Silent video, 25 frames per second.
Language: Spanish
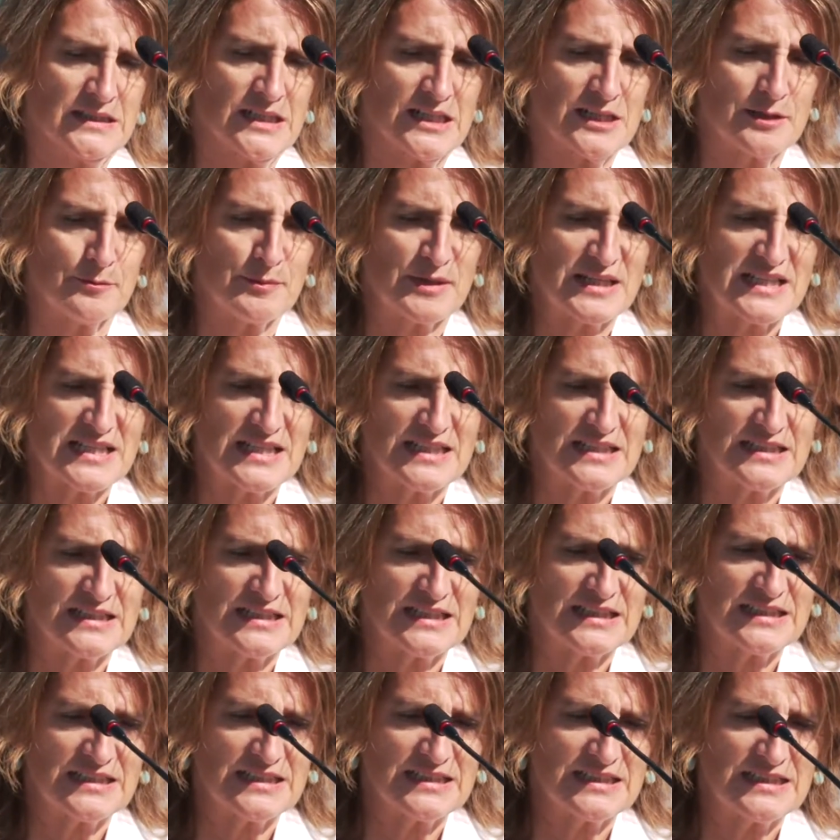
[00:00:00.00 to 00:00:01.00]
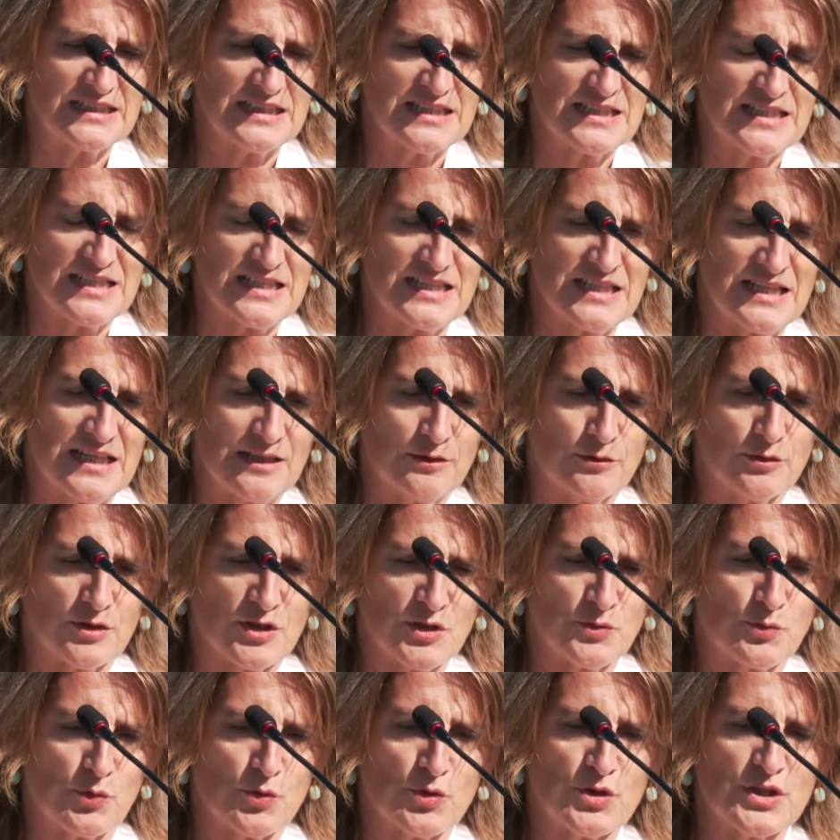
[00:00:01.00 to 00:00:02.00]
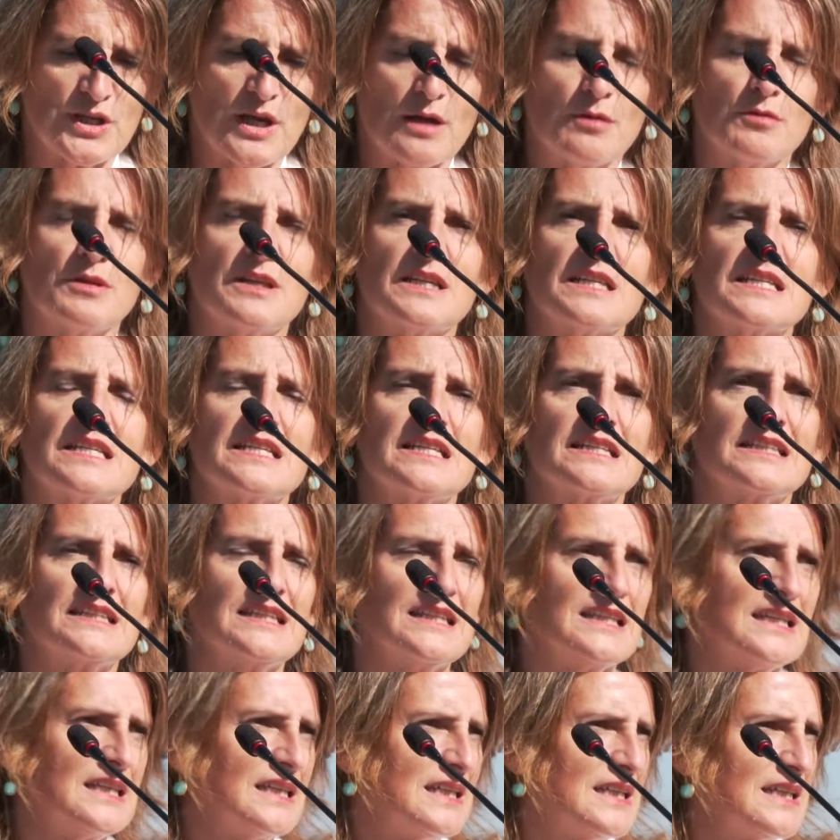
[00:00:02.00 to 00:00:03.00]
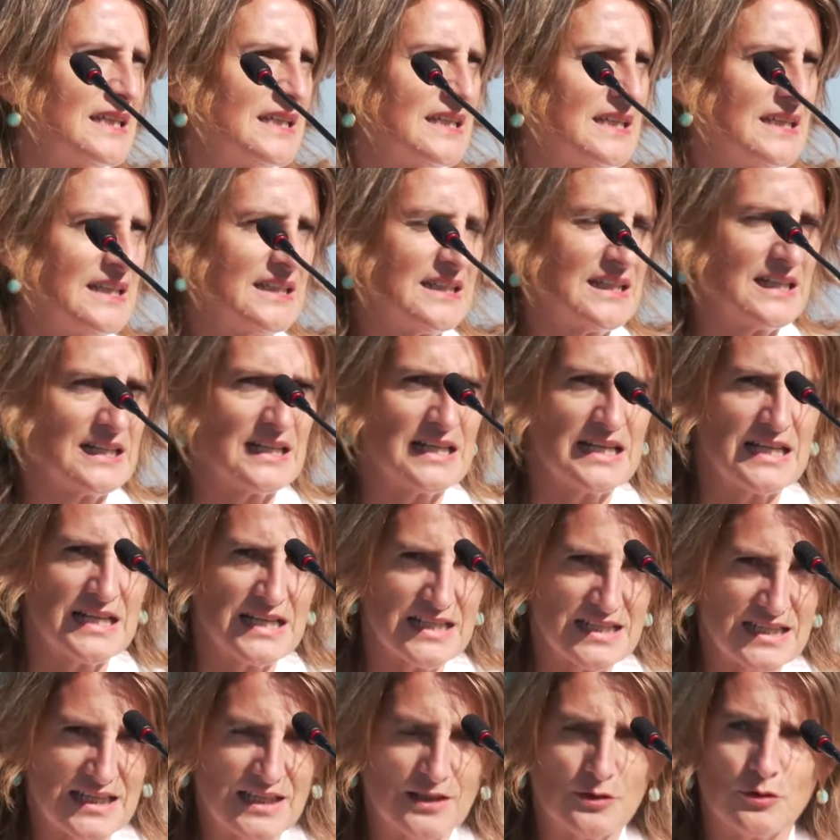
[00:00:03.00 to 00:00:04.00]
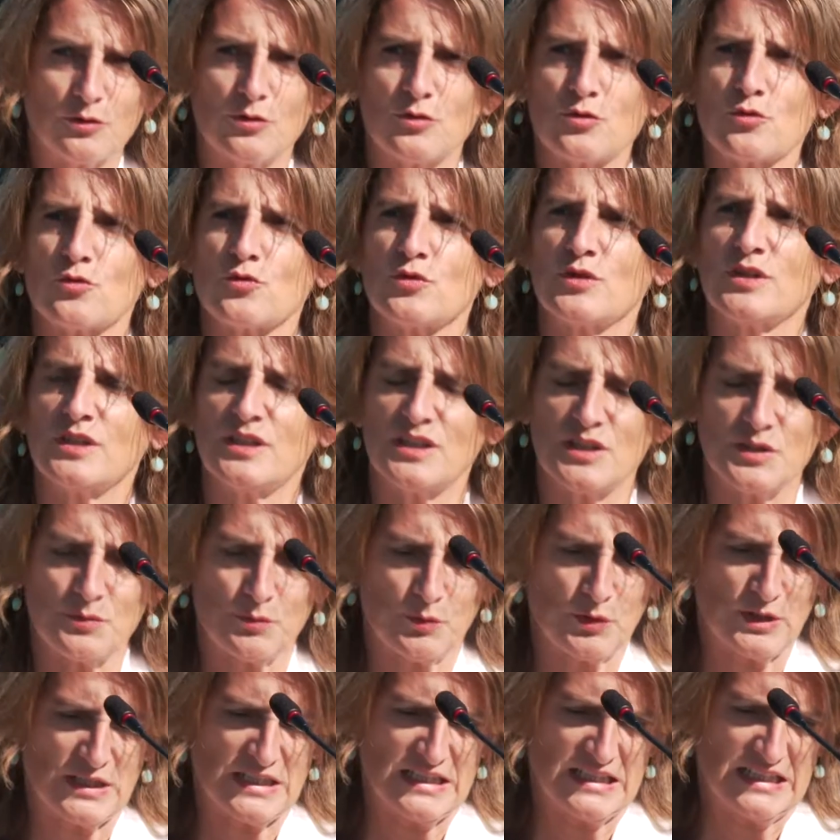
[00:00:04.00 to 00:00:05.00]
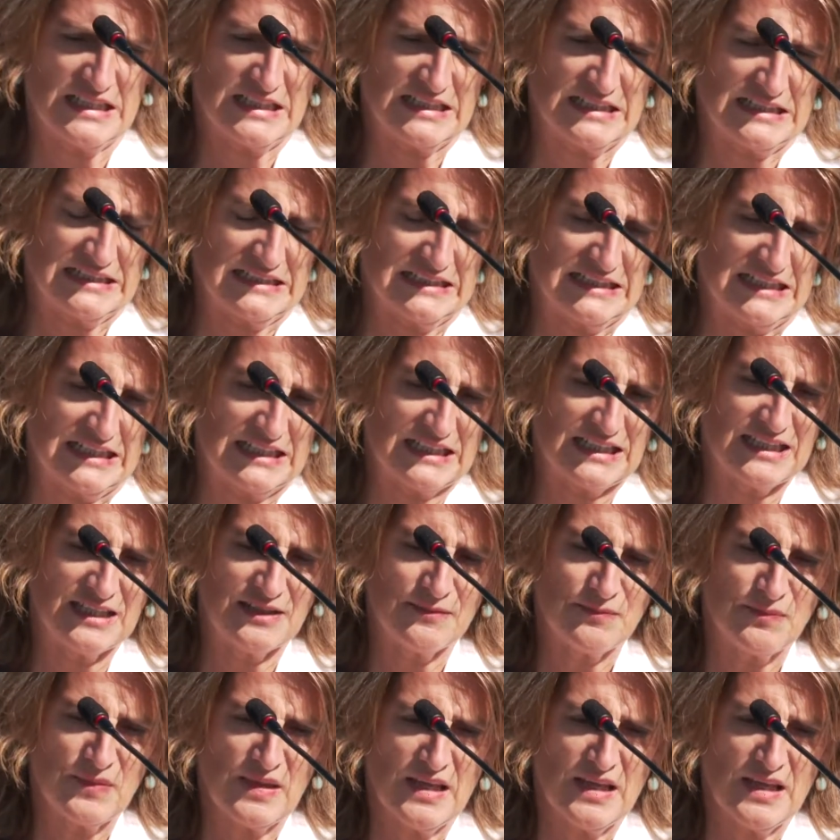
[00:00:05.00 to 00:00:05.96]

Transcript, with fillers: representantes, a los responsables de Enagas y a todos ustedes por estar aquí.